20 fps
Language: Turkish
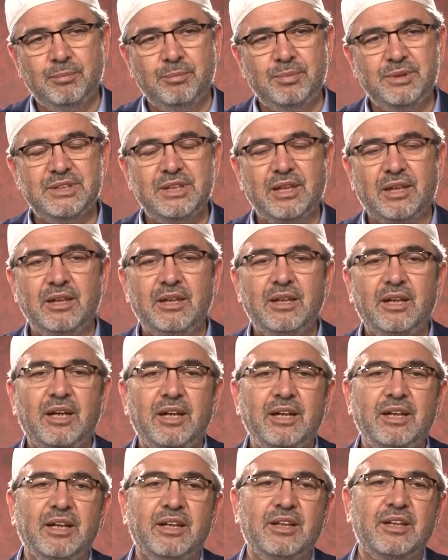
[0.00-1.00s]
Bizi
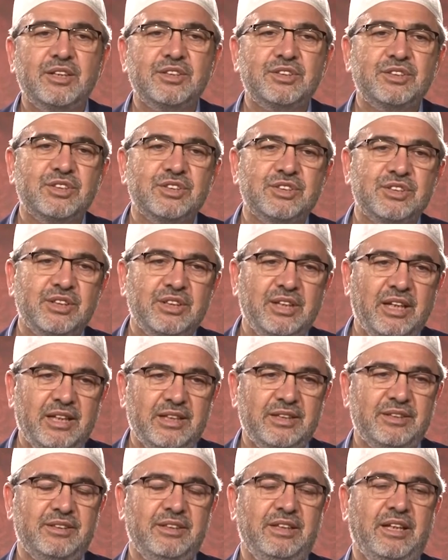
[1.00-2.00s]
Allah'a
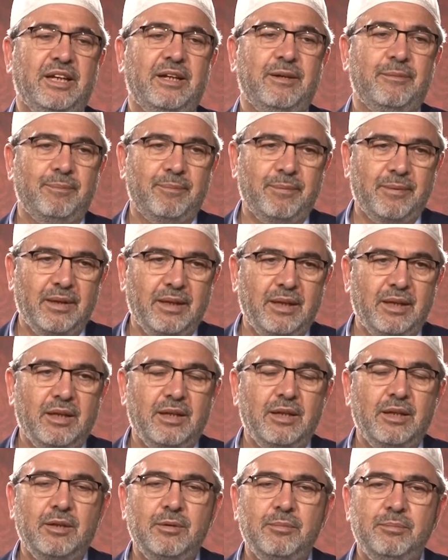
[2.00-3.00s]
yaklaştırsınlar diye,
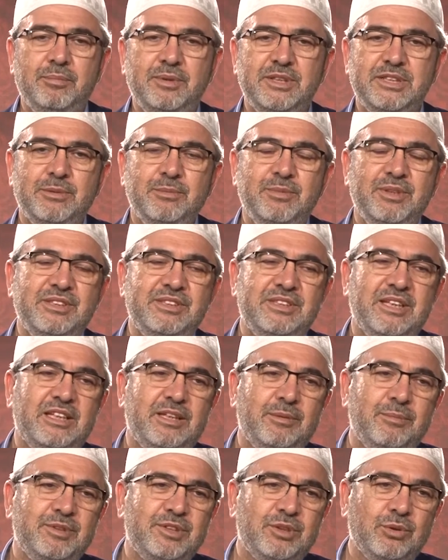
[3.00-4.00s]
bizim
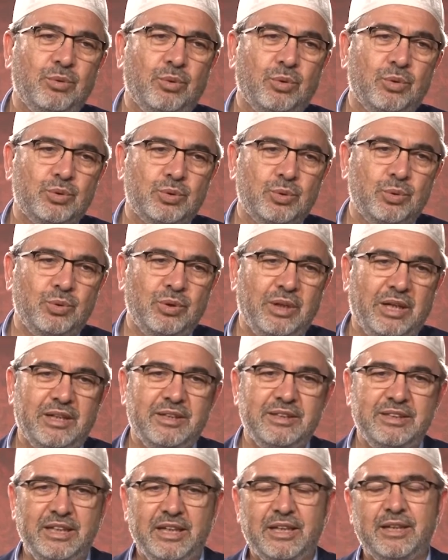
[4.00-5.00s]
izzetimizi
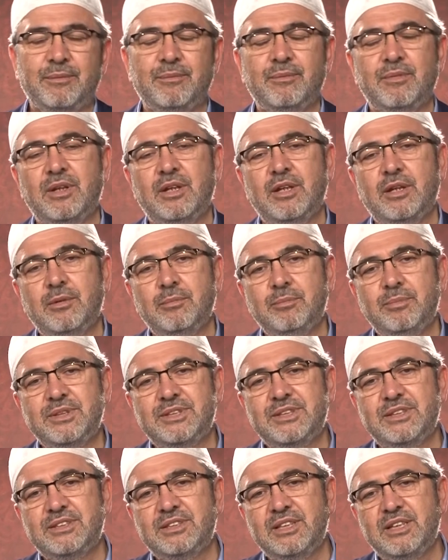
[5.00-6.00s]
korusunlar diye,
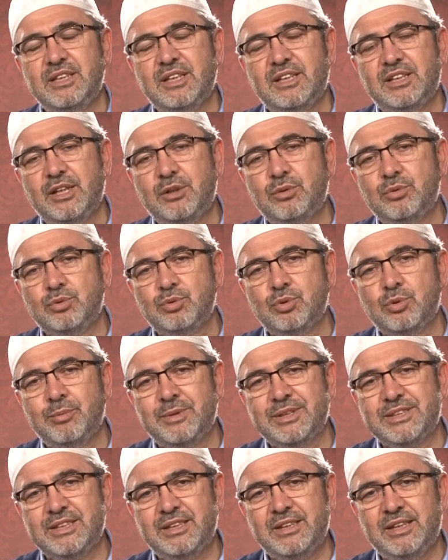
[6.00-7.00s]
bizi zillete
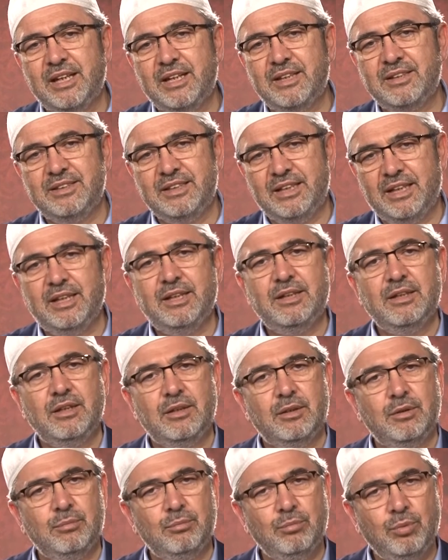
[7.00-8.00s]
düşürmesinler diye
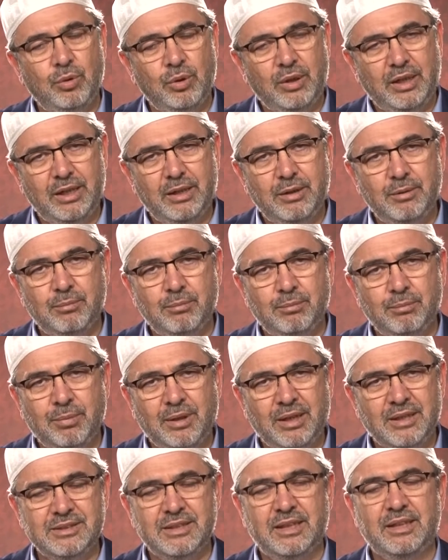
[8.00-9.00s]
böyle
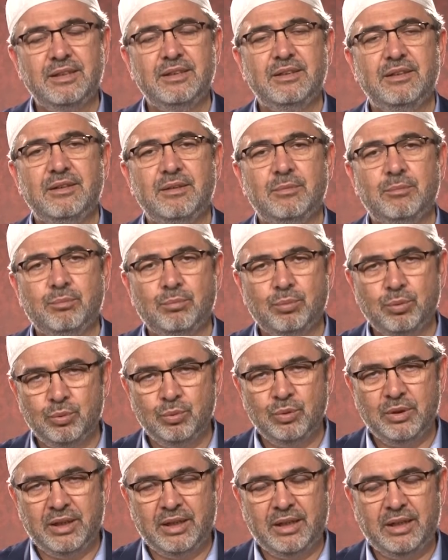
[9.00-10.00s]
bazen
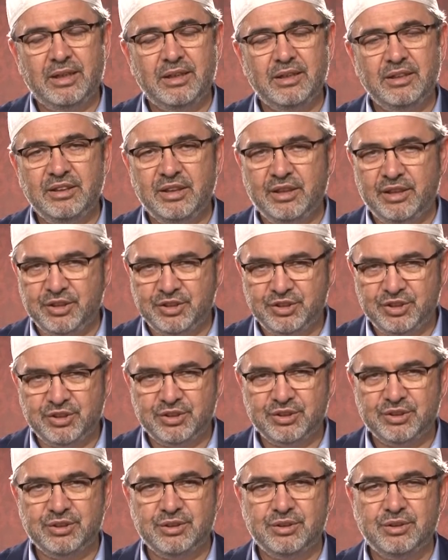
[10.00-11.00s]
putlara
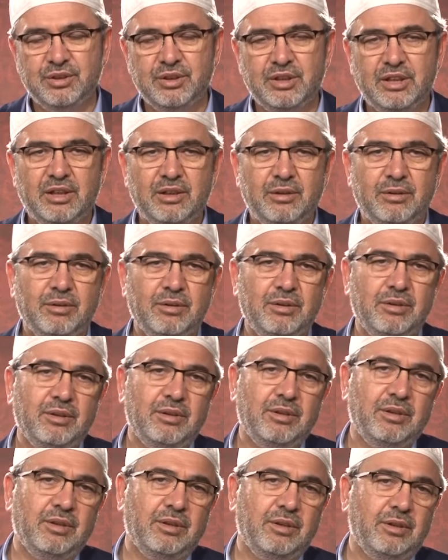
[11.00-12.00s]
yanaşır
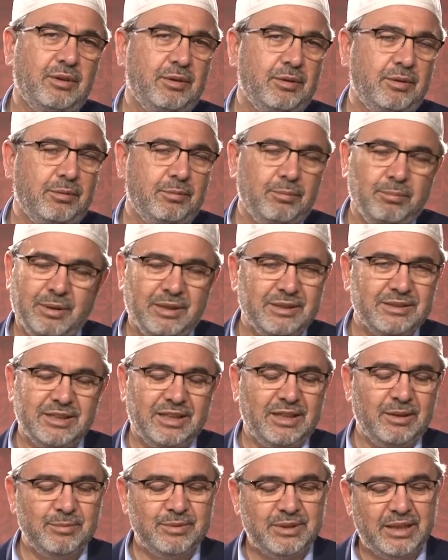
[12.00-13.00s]
e, bazı
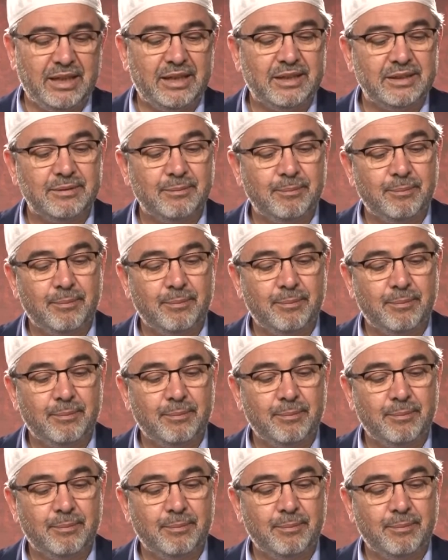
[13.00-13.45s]
kimseler.